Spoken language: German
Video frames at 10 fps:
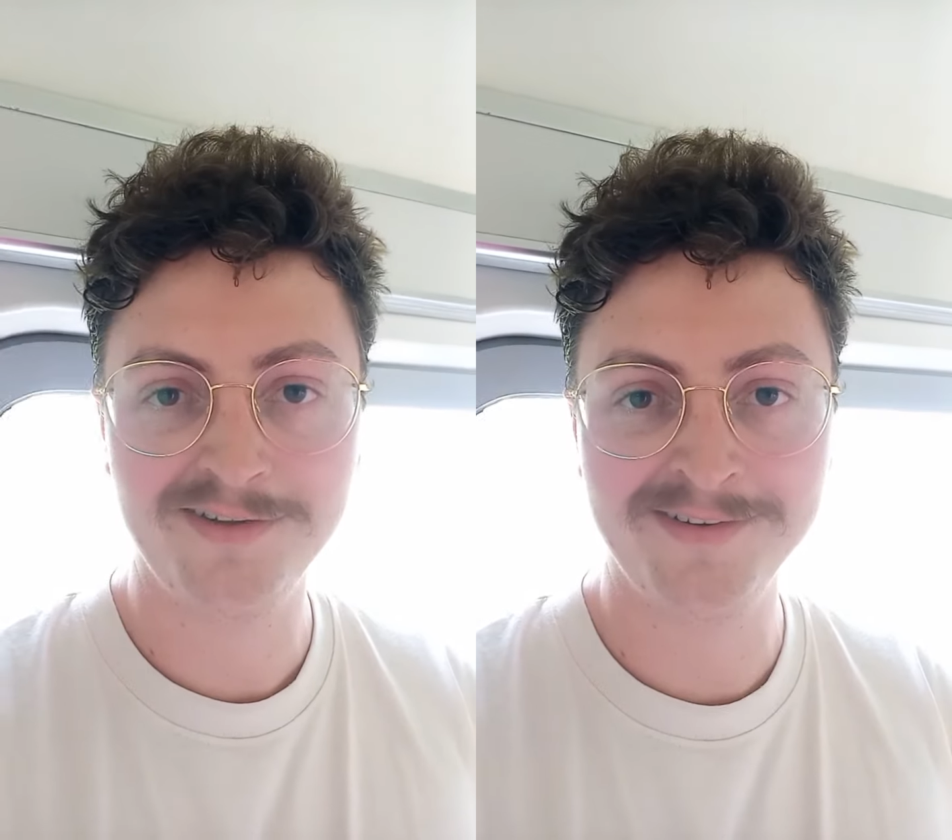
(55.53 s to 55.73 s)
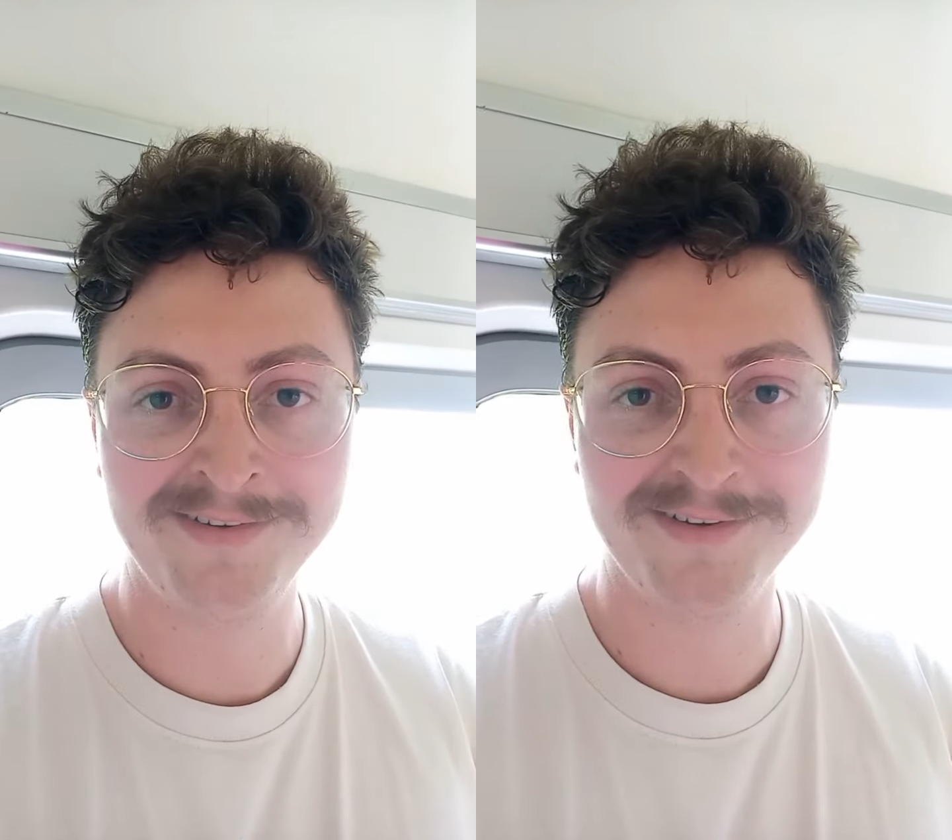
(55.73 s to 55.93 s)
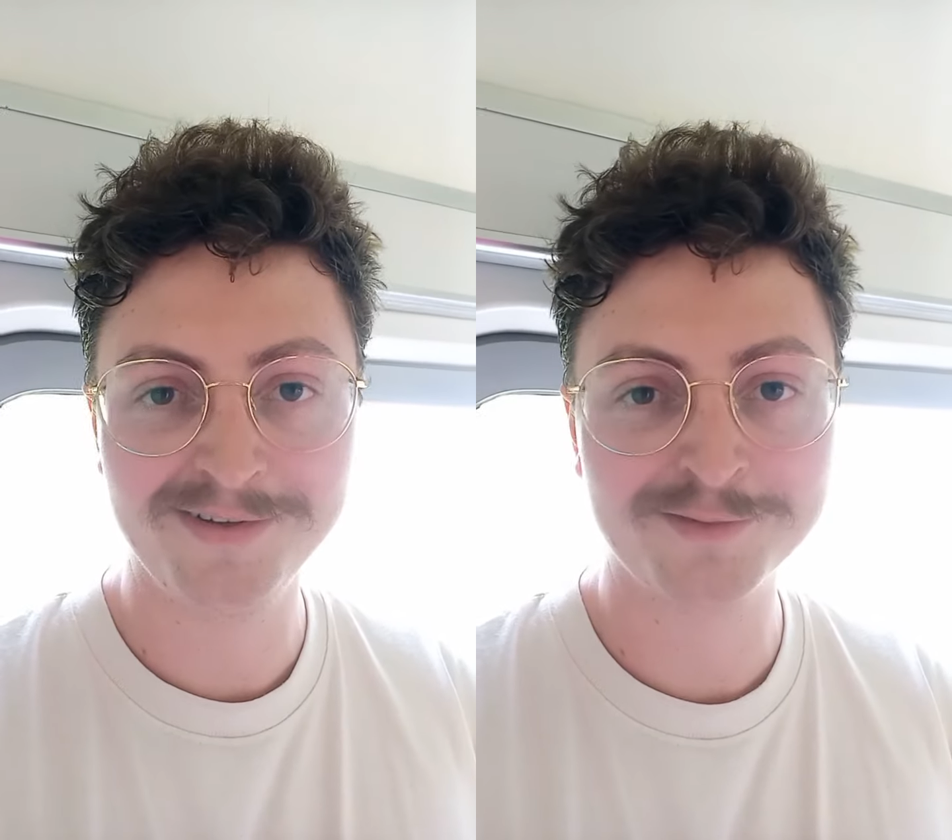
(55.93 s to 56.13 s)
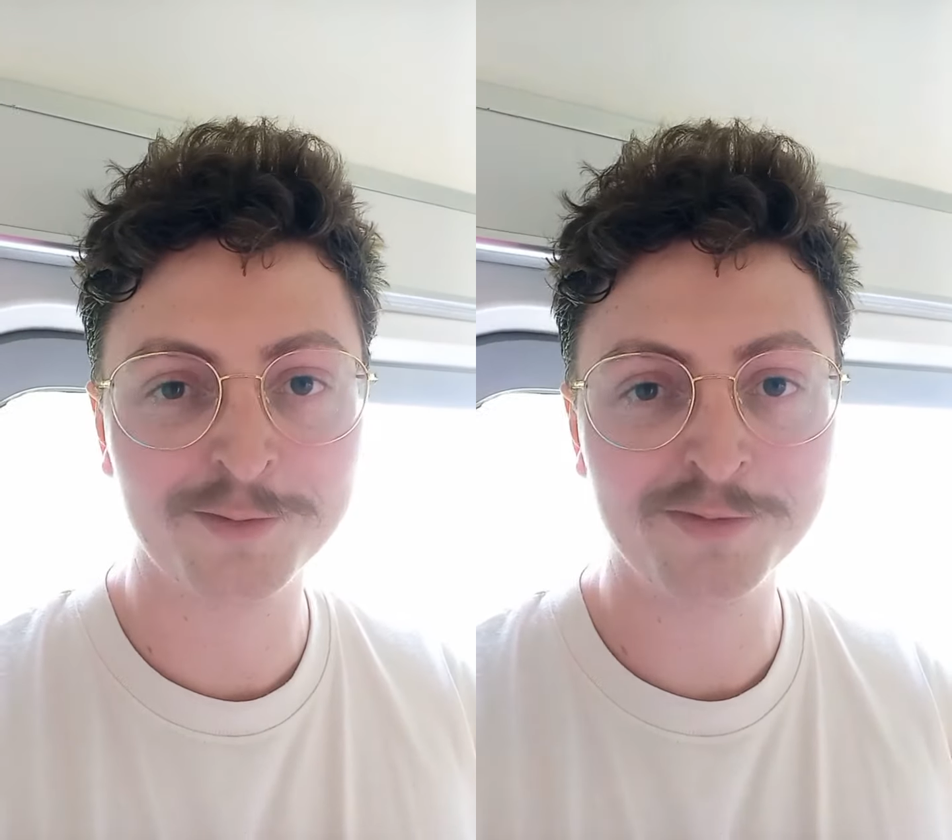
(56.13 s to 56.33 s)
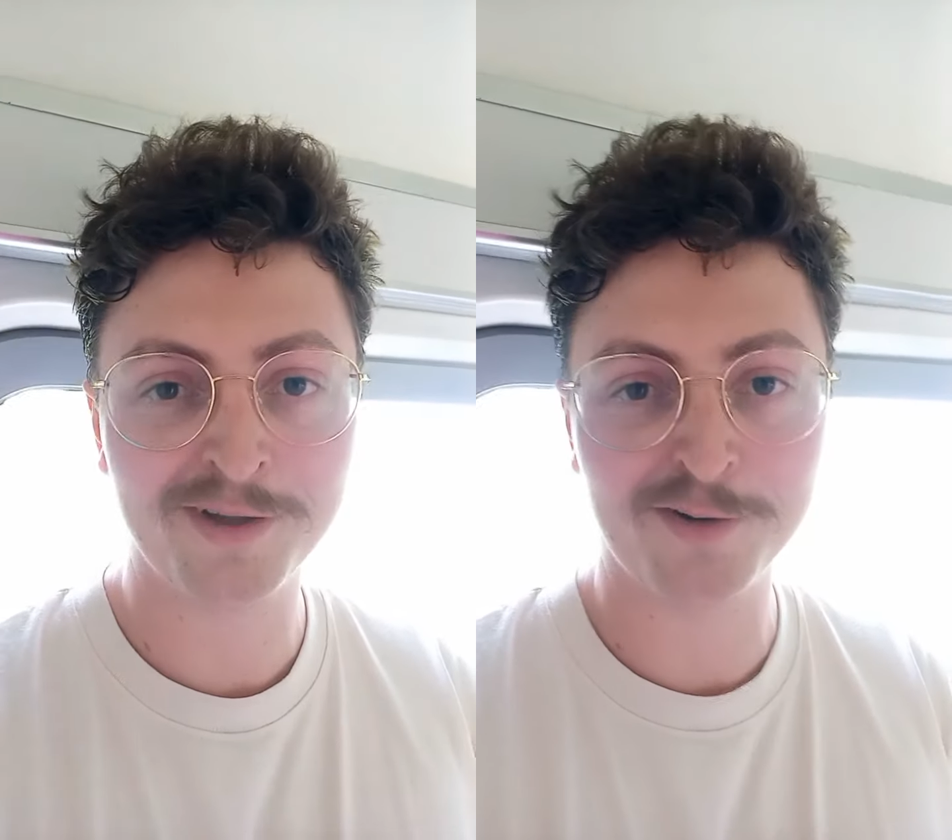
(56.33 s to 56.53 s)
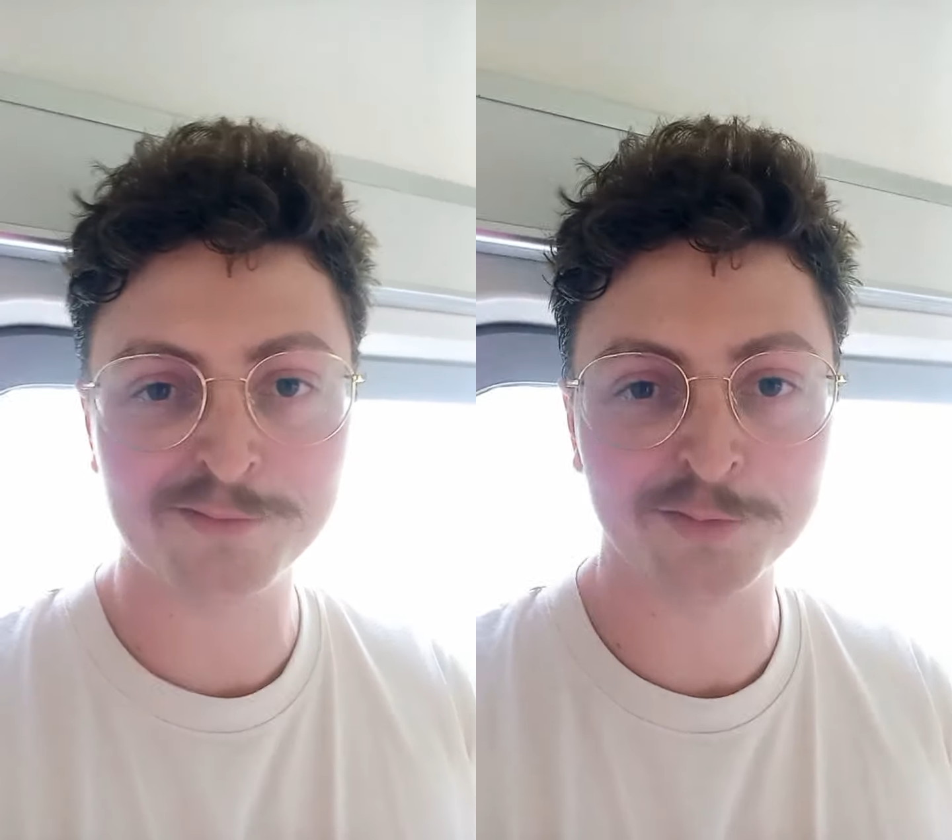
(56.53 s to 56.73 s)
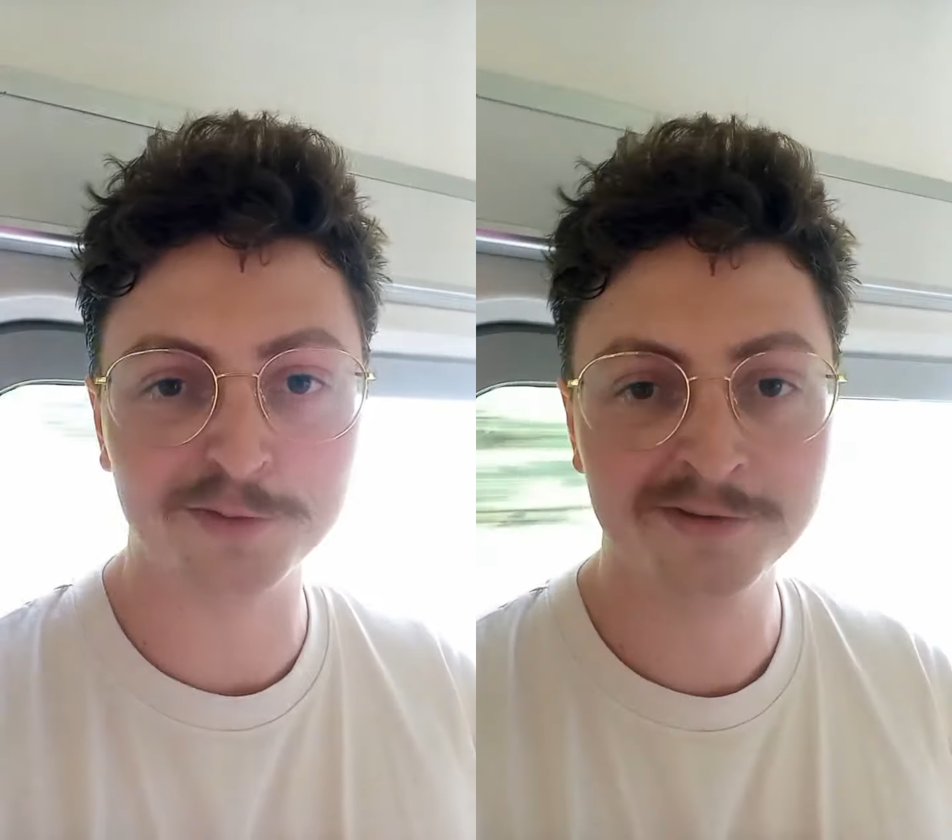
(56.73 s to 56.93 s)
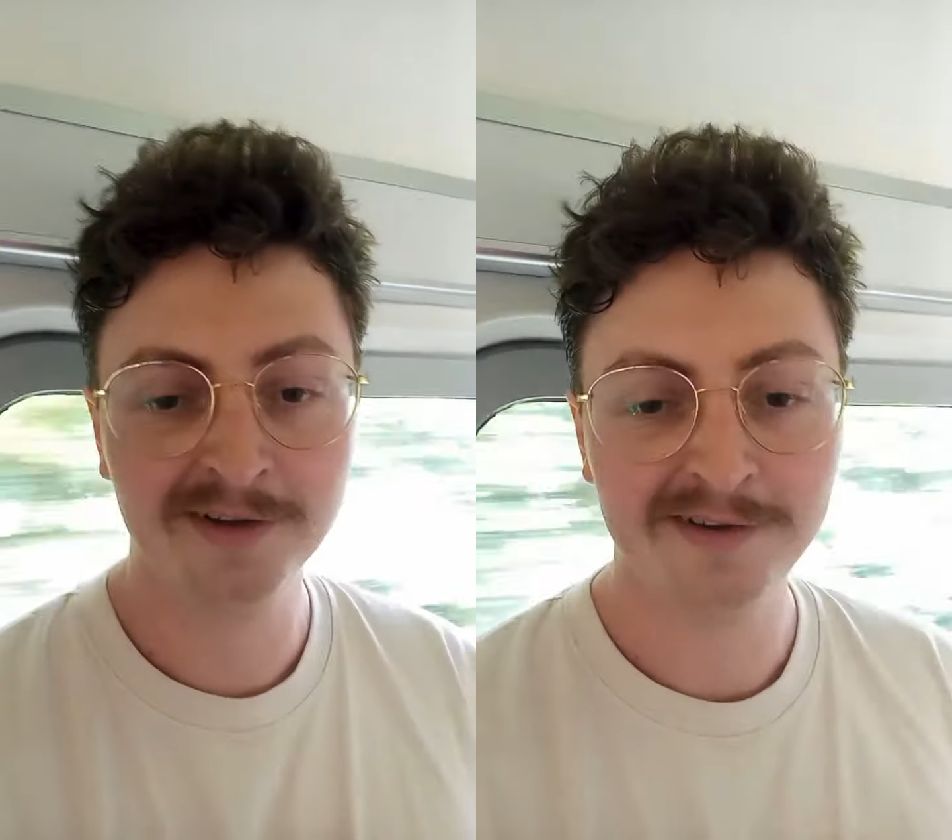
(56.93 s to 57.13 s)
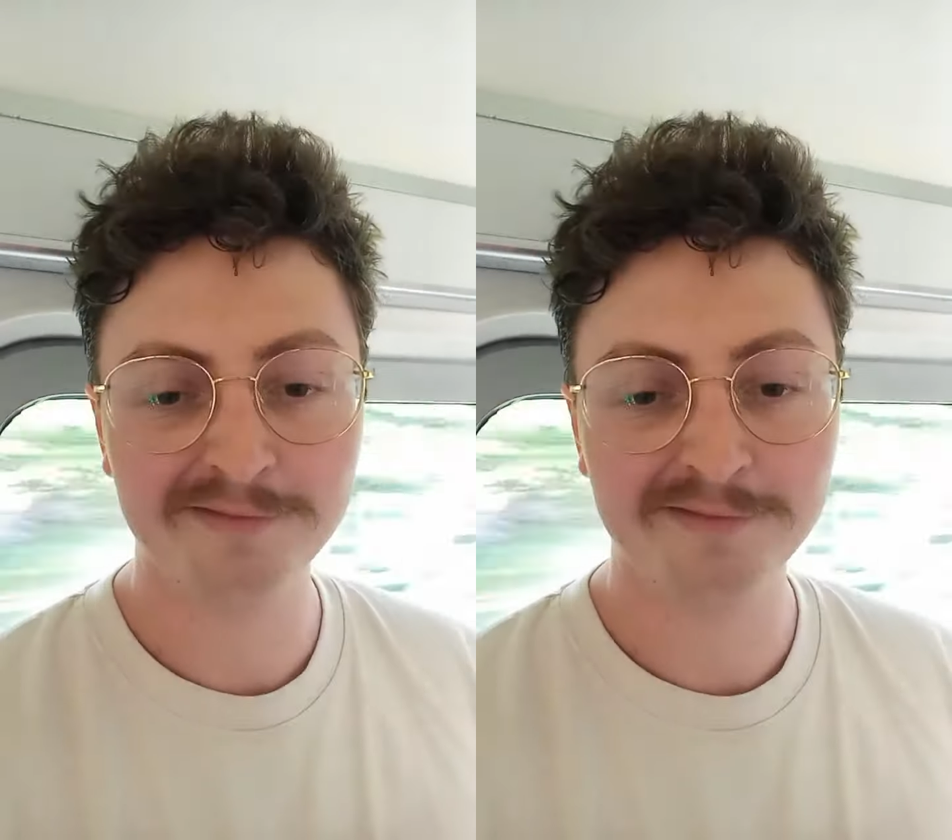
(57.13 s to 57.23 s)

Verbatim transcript: in, in großer Aufruhr,